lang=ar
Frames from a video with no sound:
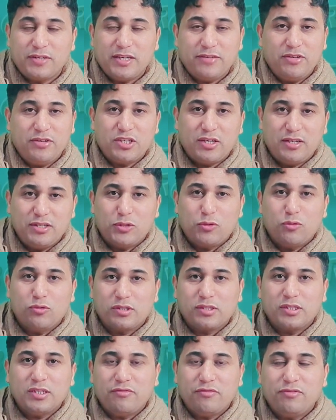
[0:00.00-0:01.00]
كيفاش غادي يكون
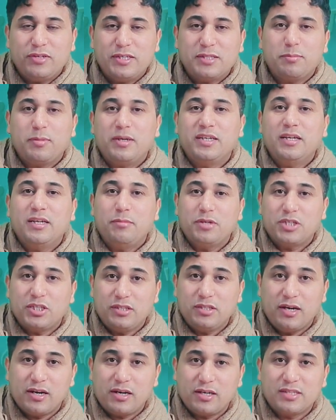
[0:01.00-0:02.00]
الصيف في اسبانيا باش
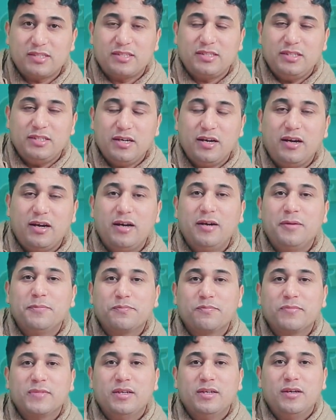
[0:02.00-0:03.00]
يتحرك السياحه